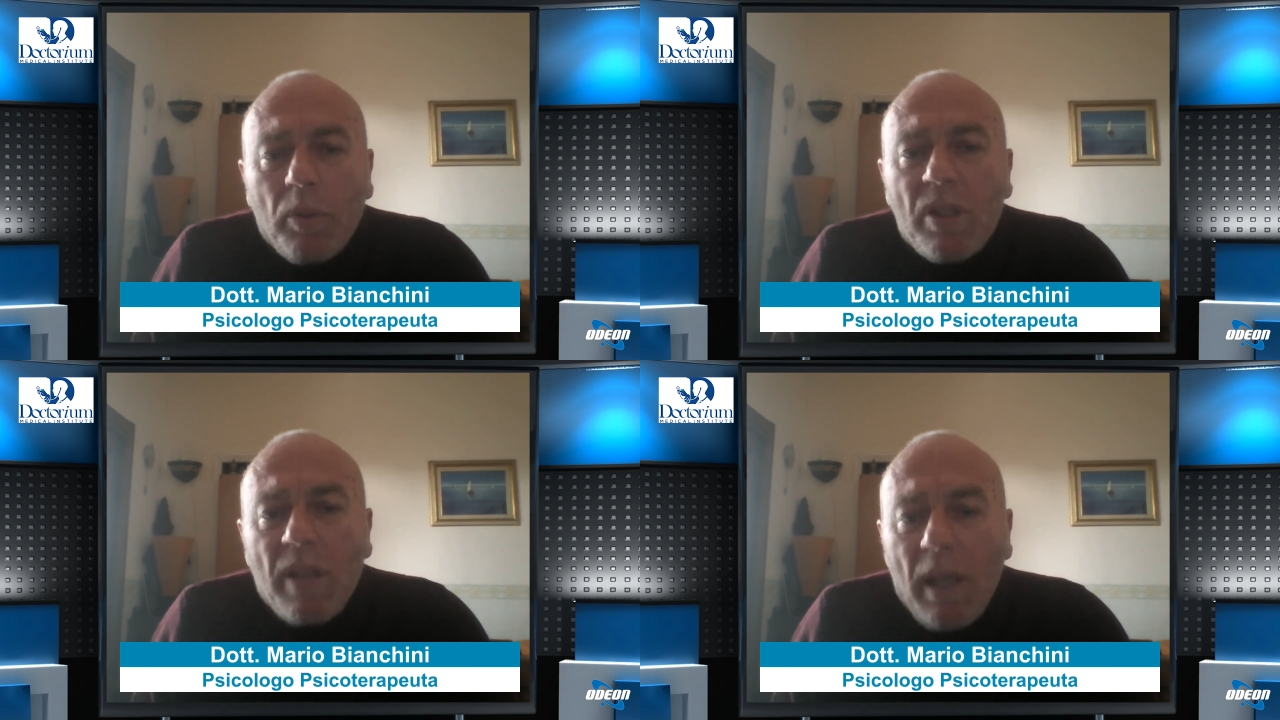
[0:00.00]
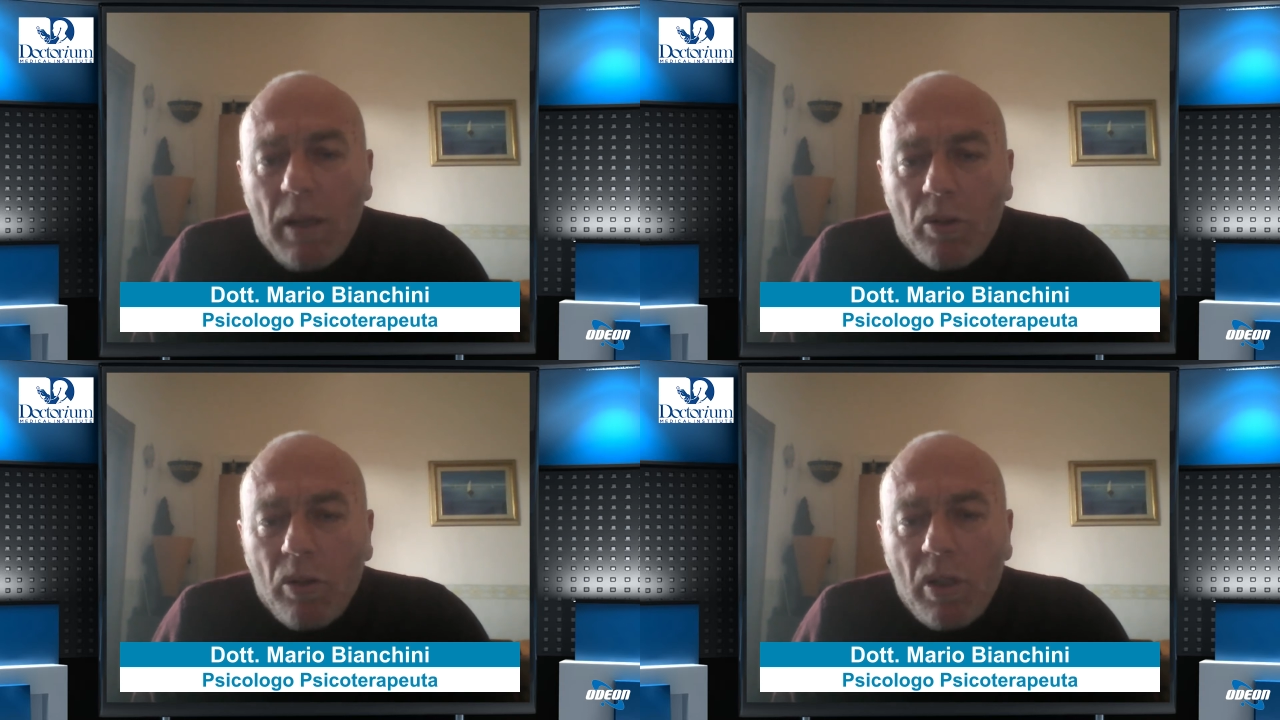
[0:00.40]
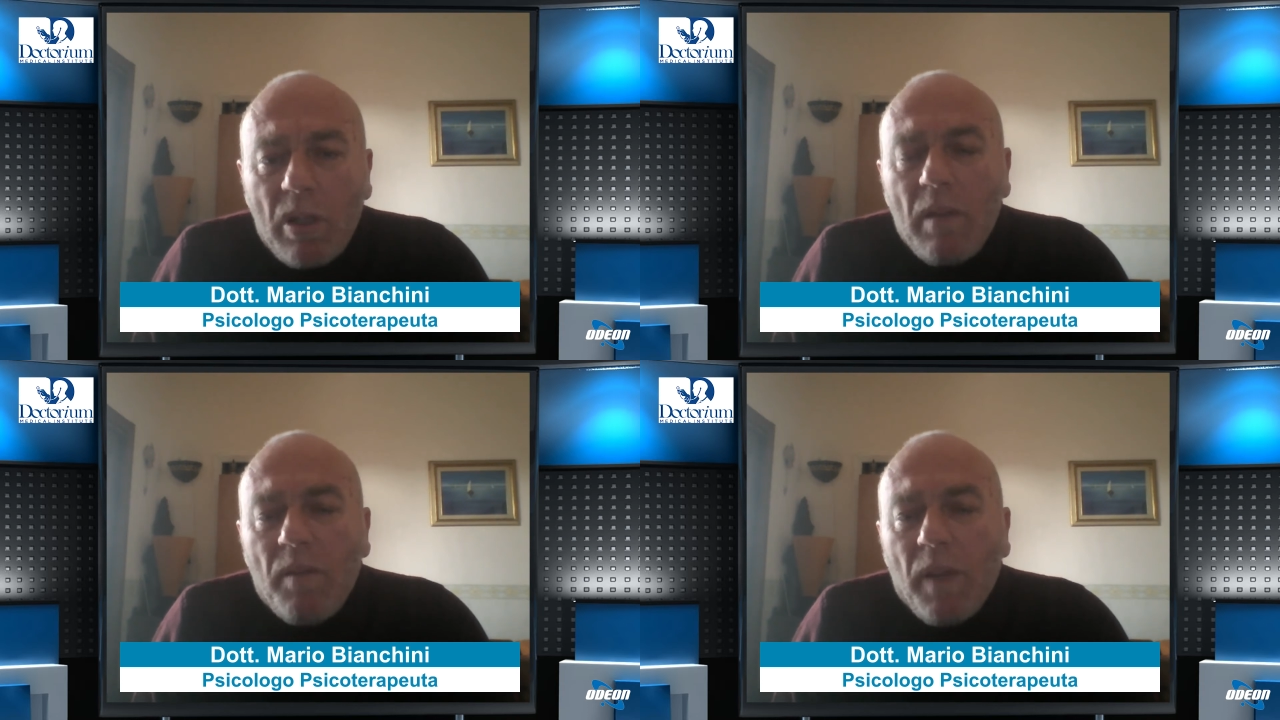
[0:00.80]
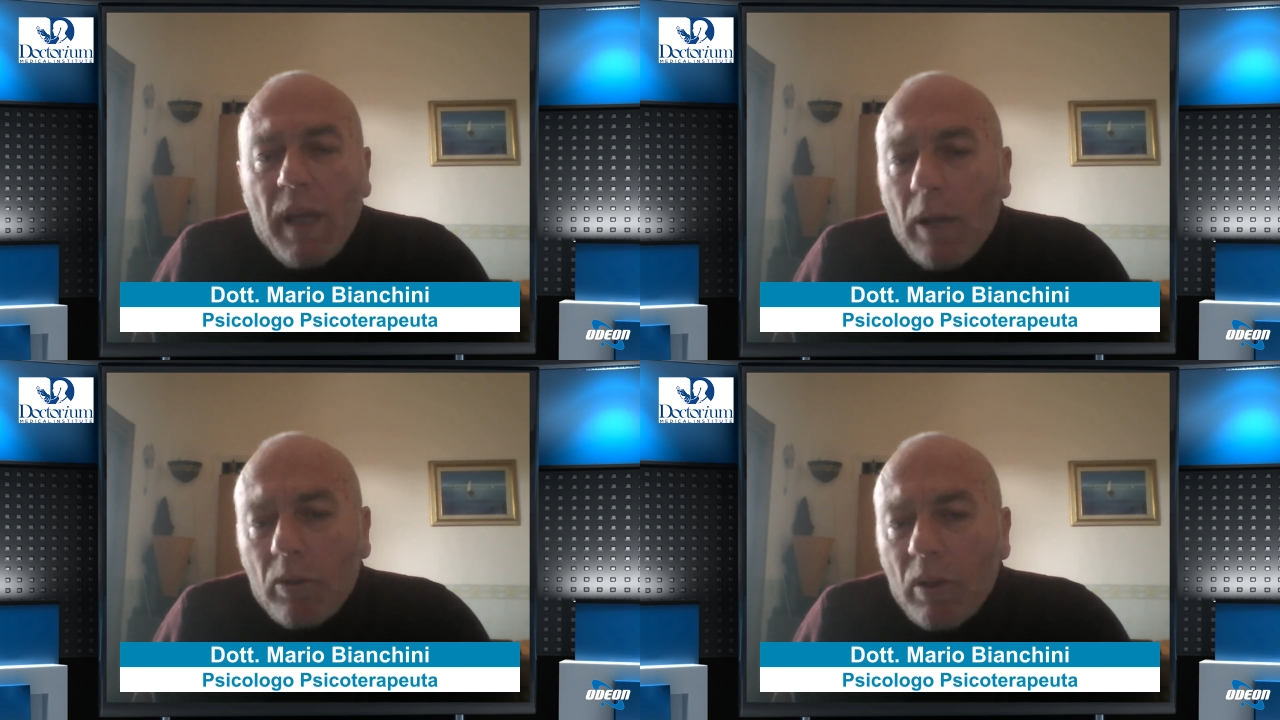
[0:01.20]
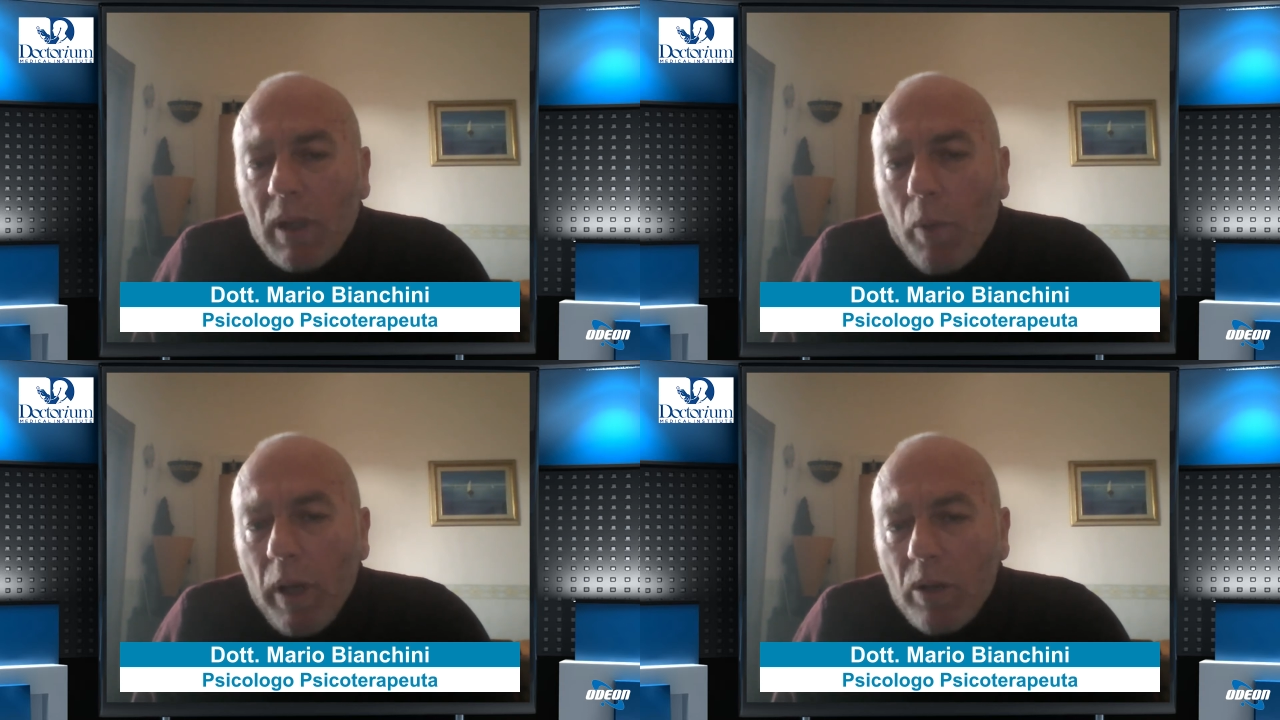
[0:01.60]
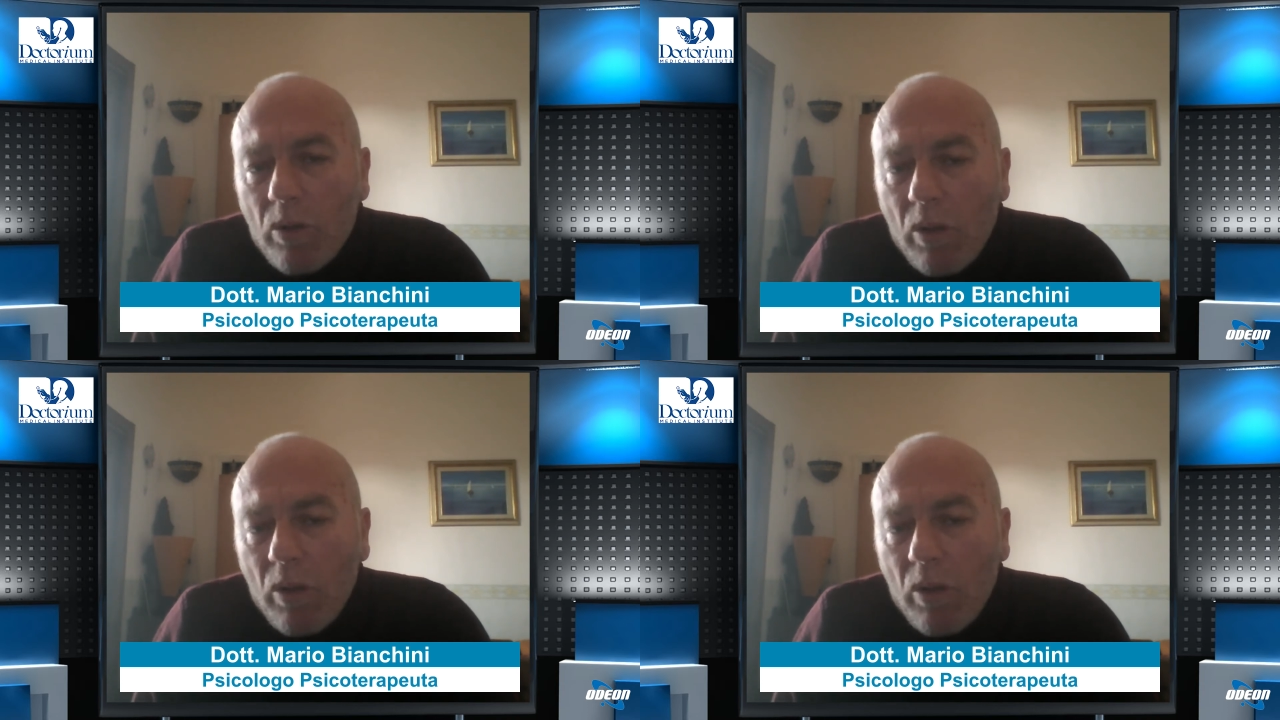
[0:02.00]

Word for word: di senso, di significato ed è, questo,